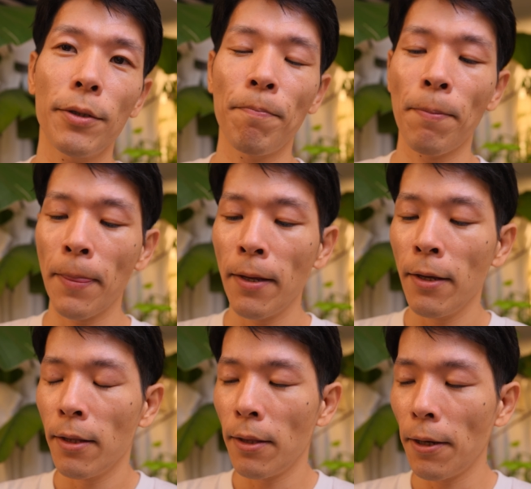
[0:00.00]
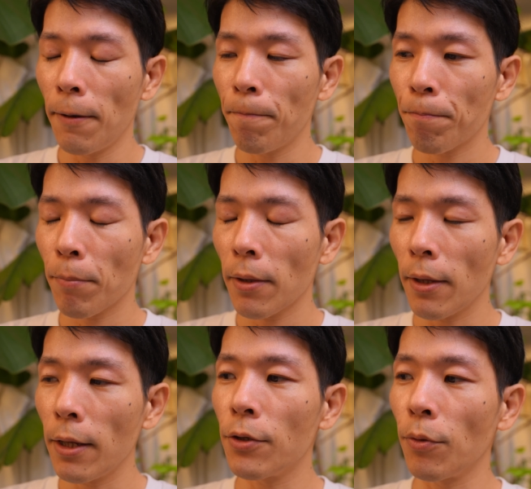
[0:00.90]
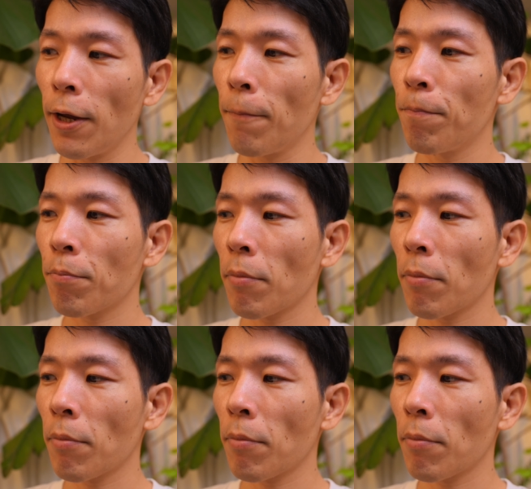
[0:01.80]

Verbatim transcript: す。で、なんでしょうね。